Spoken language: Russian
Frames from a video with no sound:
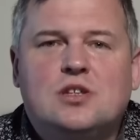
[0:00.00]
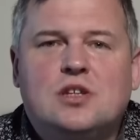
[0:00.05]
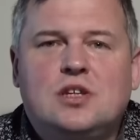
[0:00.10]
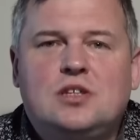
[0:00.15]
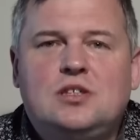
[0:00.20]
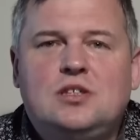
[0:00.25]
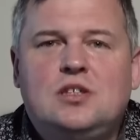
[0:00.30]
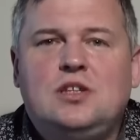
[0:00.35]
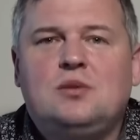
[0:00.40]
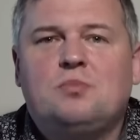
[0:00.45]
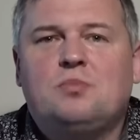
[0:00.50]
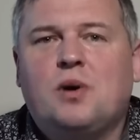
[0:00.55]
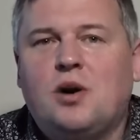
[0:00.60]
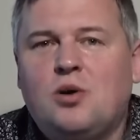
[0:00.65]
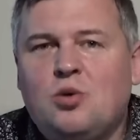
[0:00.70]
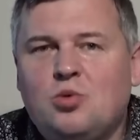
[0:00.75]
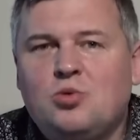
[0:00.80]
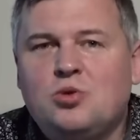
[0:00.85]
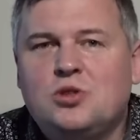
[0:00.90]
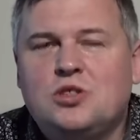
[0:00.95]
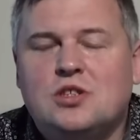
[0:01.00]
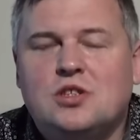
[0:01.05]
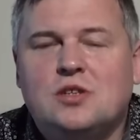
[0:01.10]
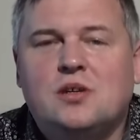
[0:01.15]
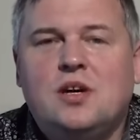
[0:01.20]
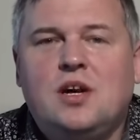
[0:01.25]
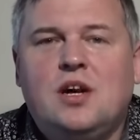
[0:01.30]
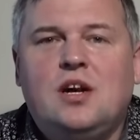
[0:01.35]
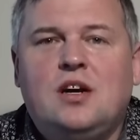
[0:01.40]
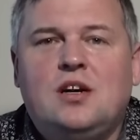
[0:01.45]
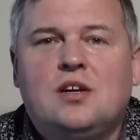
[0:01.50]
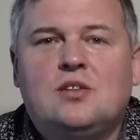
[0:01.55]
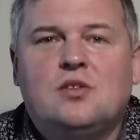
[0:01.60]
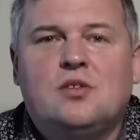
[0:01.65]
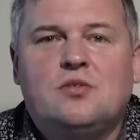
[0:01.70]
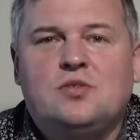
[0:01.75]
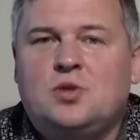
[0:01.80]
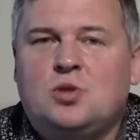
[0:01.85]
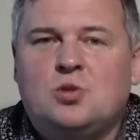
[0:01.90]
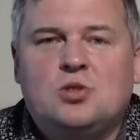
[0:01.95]
найти и похуже,
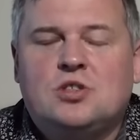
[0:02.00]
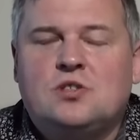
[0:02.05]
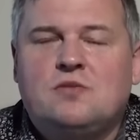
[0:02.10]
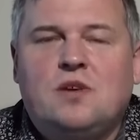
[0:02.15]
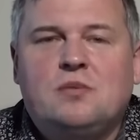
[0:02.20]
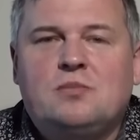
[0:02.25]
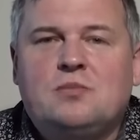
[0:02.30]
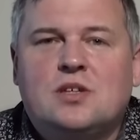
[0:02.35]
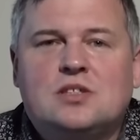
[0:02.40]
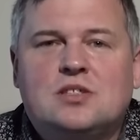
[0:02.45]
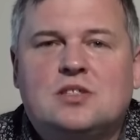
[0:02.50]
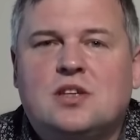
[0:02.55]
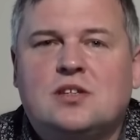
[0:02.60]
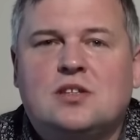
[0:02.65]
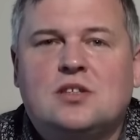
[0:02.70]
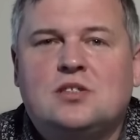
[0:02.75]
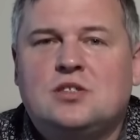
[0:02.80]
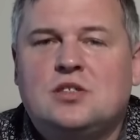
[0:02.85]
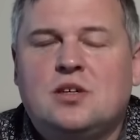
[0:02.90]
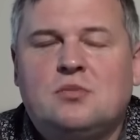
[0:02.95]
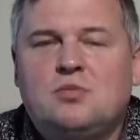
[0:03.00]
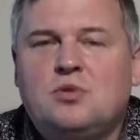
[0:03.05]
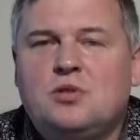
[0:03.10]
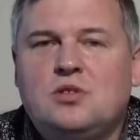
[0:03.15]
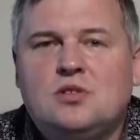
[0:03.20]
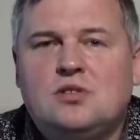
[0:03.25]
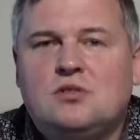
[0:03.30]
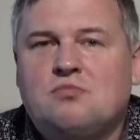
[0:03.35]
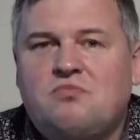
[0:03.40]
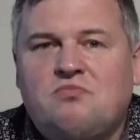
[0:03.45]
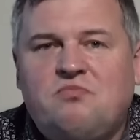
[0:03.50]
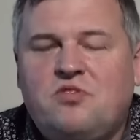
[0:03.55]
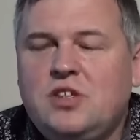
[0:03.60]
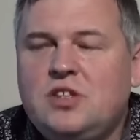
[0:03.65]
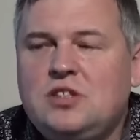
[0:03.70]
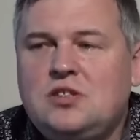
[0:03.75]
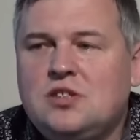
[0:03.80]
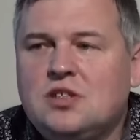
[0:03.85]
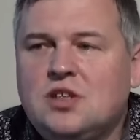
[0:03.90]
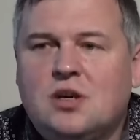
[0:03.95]
но все же вам достаточно будет
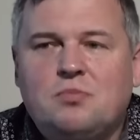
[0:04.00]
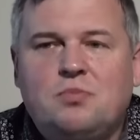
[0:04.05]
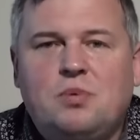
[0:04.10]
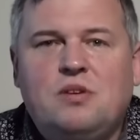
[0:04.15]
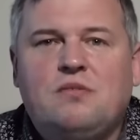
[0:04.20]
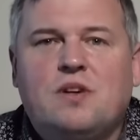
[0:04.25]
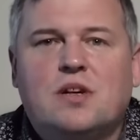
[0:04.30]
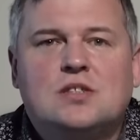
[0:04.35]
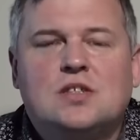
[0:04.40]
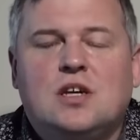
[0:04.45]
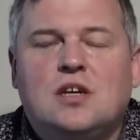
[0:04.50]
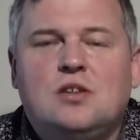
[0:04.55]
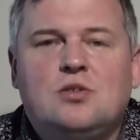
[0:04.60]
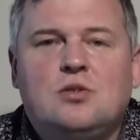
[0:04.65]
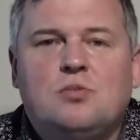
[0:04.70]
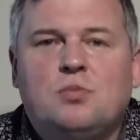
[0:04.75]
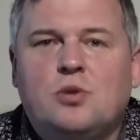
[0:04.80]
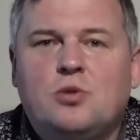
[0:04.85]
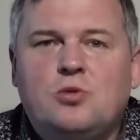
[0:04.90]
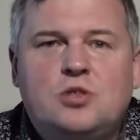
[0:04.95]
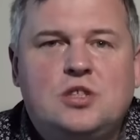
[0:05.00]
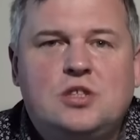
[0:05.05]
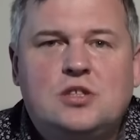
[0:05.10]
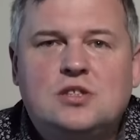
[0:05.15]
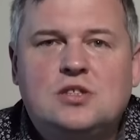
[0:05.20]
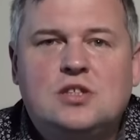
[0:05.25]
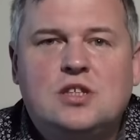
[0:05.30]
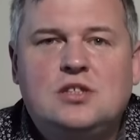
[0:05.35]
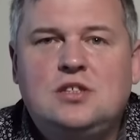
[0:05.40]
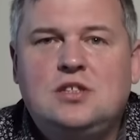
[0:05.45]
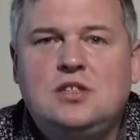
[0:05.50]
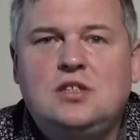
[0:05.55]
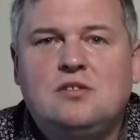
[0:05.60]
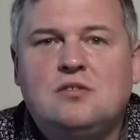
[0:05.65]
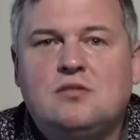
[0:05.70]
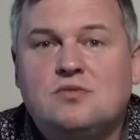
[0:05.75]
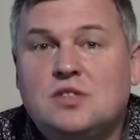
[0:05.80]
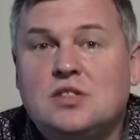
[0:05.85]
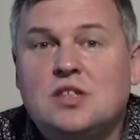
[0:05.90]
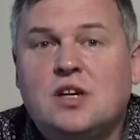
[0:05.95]
выйти на привокзальную площадь, зайти
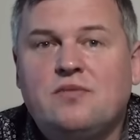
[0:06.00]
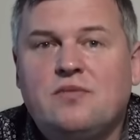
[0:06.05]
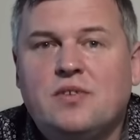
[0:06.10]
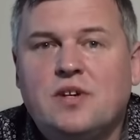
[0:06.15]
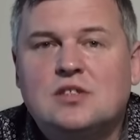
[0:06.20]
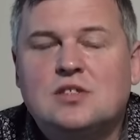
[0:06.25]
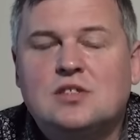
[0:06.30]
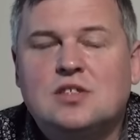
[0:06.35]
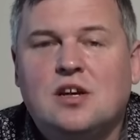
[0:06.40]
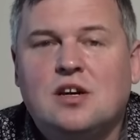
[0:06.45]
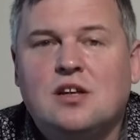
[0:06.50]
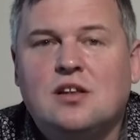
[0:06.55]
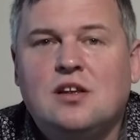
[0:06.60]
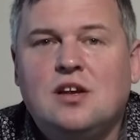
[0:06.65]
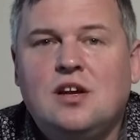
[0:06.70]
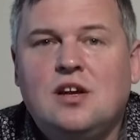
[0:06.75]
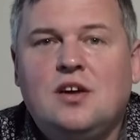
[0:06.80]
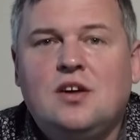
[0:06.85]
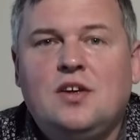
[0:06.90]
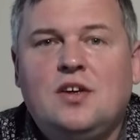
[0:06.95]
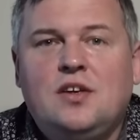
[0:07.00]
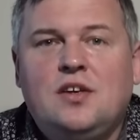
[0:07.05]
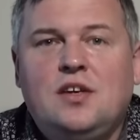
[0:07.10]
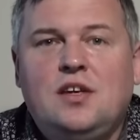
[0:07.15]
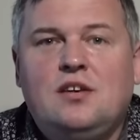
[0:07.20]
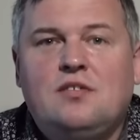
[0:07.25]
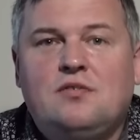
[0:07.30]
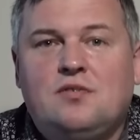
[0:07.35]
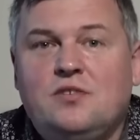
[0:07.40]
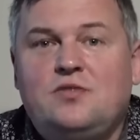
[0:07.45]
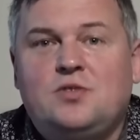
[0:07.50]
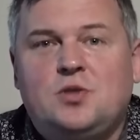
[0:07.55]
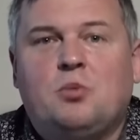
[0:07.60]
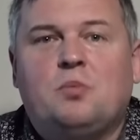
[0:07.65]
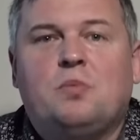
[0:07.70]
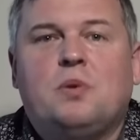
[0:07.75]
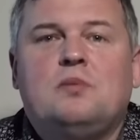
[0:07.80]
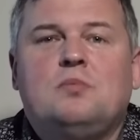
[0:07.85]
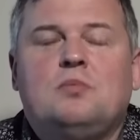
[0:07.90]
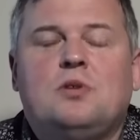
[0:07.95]
в сам вокзал, и вы все
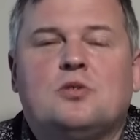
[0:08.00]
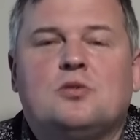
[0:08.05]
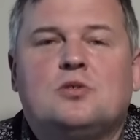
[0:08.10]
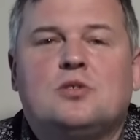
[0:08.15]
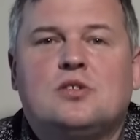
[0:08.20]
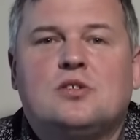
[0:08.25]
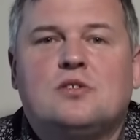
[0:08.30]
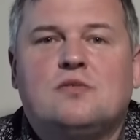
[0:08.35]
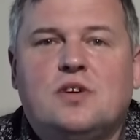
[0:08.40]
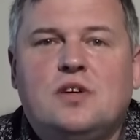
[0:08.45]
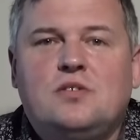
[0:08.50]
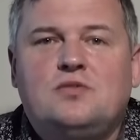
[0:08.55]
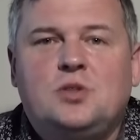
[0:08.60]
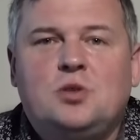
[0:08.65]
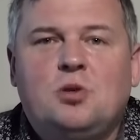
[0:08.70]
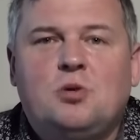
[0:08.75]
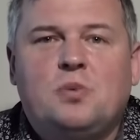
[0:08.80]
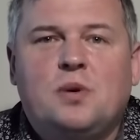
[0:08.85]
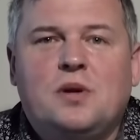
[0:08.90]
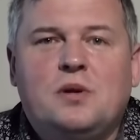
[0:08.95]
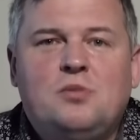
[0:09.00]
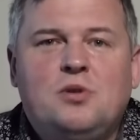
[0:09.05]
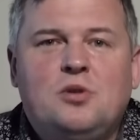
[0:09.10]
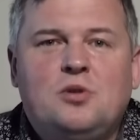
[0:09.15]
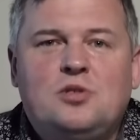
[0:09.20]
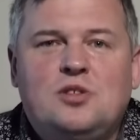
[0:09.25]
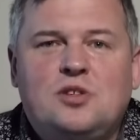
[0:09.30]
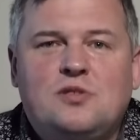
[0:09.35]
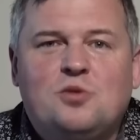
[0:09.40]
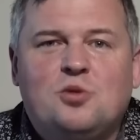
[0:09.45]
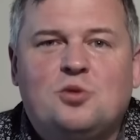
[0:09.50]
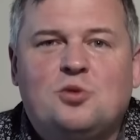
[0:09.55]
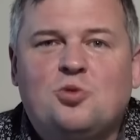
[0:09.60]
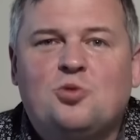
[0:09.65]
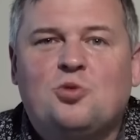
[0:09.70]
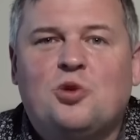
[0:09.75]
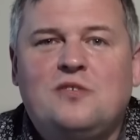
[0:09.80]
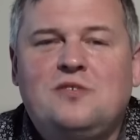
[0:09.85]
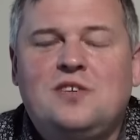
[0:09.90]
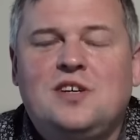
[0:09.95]
поймете. Вы все поймете, вот
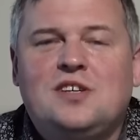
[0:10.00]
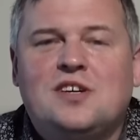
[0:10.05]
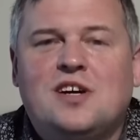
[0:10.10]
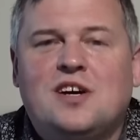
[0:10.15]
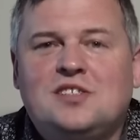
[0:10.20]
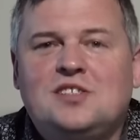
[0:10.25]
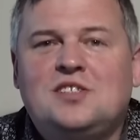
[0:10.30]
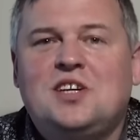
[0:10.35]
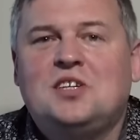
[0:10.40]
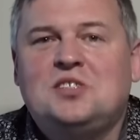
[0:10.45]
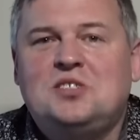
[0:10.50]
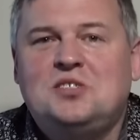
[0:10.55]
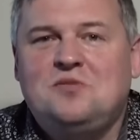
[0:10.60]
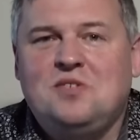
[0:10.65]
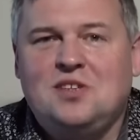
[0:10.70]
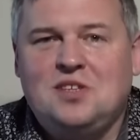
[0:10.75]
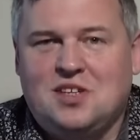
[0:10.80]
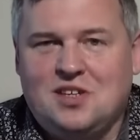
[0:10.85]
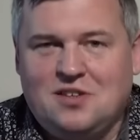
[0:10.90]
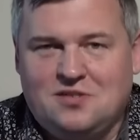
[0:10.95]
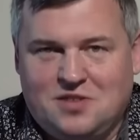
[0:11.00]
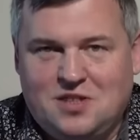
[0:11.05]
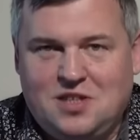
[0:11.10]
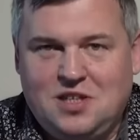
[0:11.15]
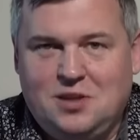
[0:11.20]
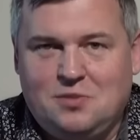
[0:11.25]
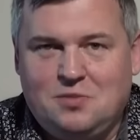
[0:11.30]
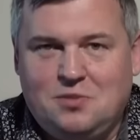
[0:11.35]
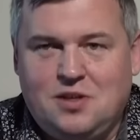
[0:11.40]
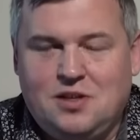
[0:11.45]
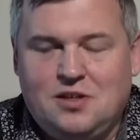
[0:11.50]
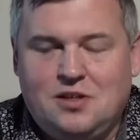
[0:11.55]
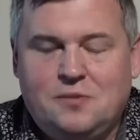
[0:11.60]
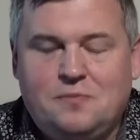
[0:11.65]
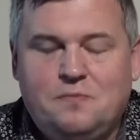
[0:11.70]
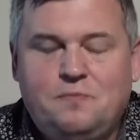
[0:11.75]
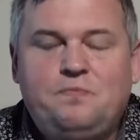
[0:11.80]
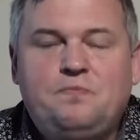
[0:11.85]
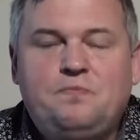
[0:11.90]
уровень хозяйственников крепких.